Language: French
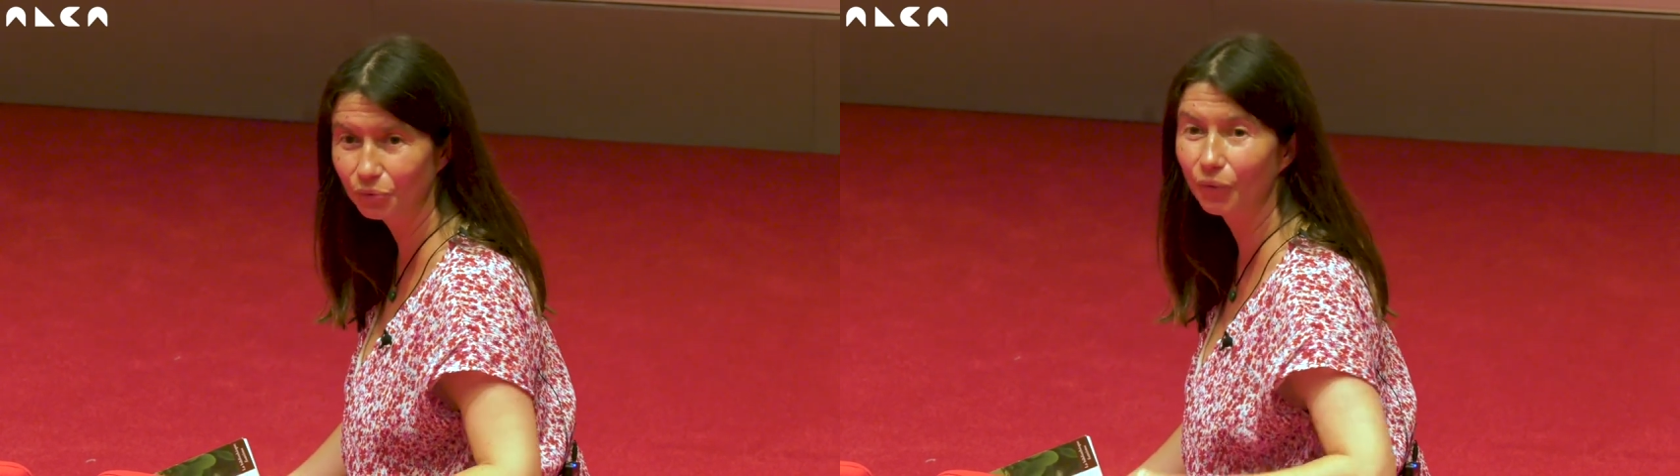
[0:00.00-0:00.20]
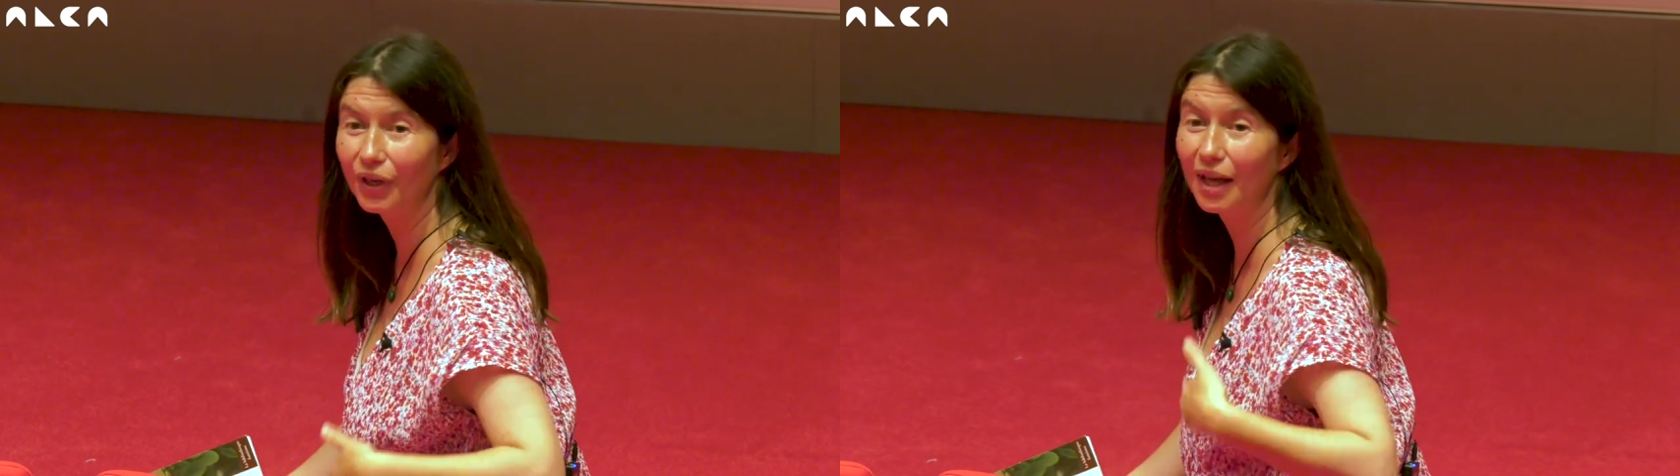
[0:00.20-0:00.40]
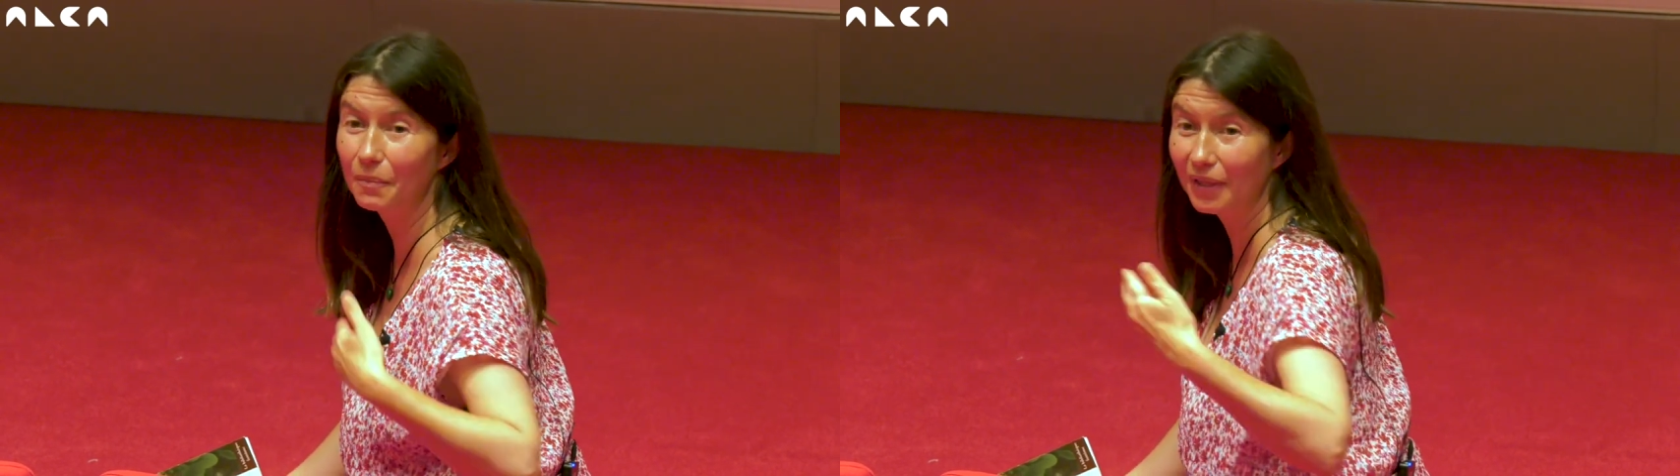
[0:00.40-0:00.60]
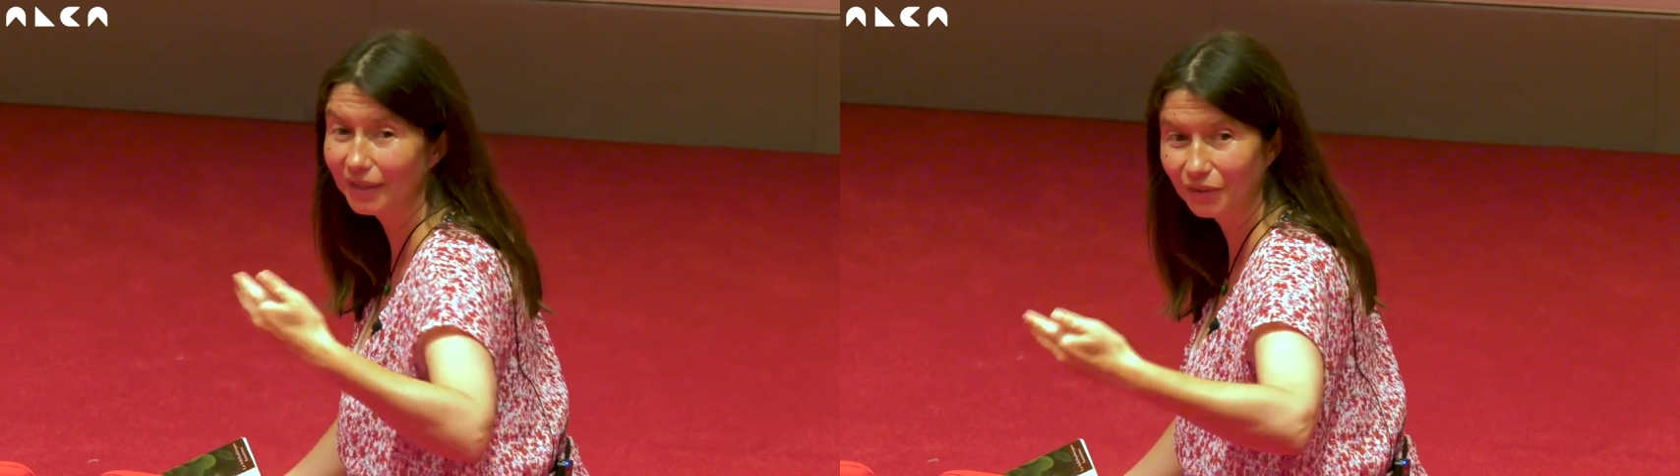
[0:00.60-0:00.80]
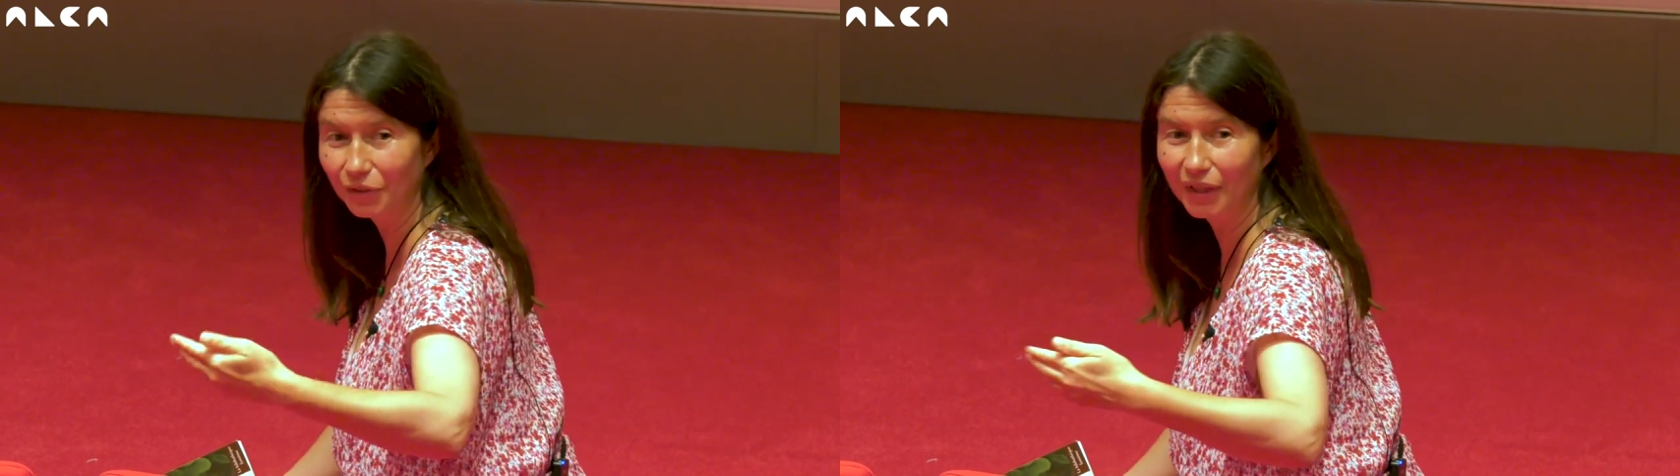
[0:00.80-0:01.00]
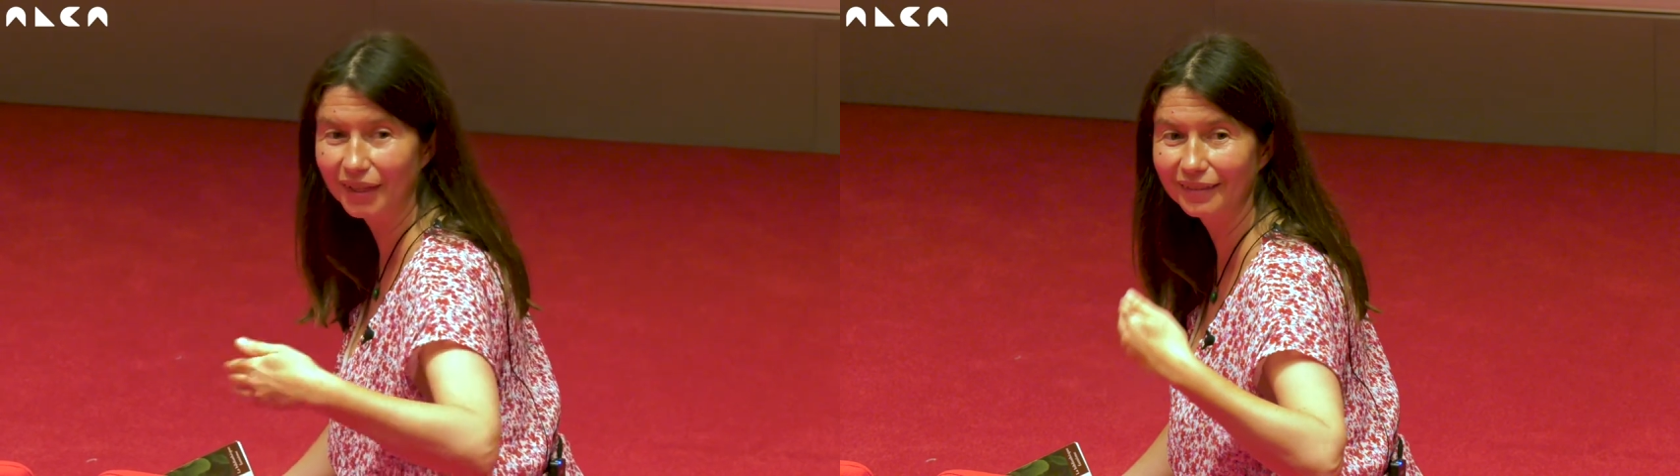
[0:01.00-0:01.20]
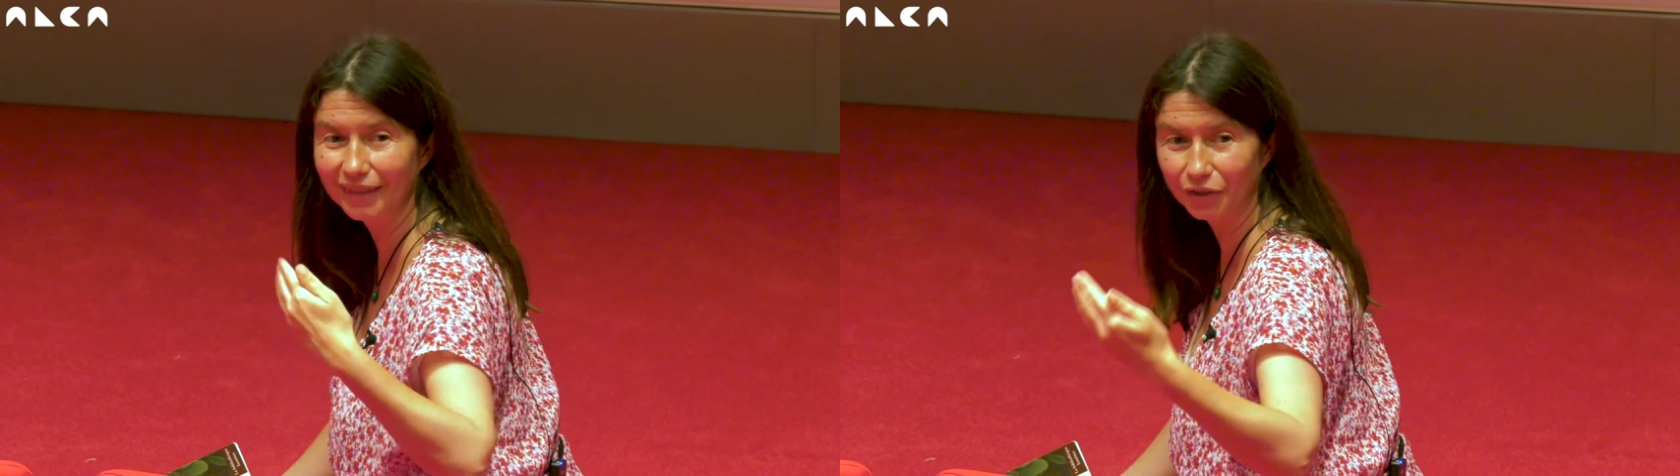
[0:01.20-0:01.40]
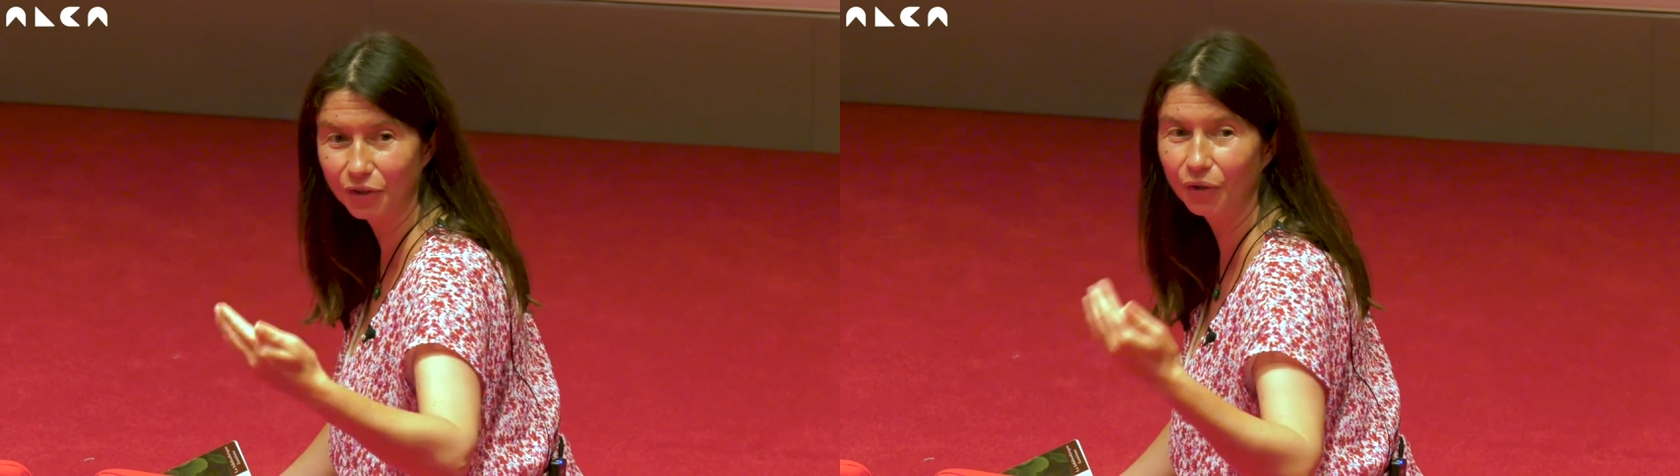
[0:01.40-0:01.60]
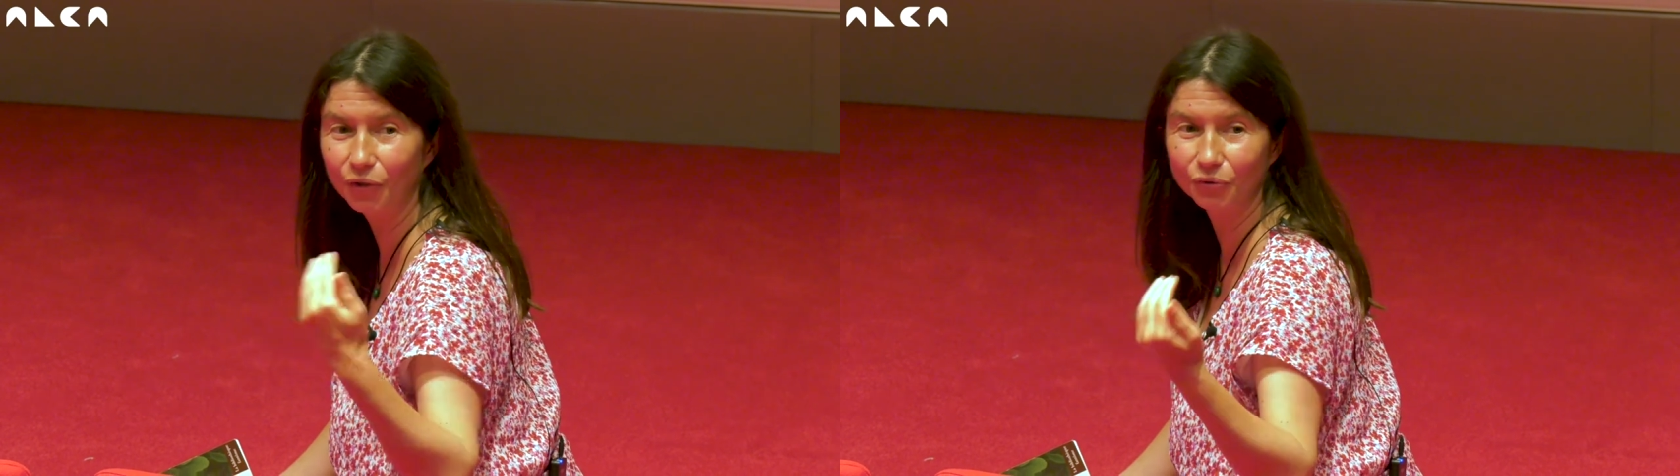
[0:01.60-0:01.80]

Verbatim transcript: on ramène à l'intérieur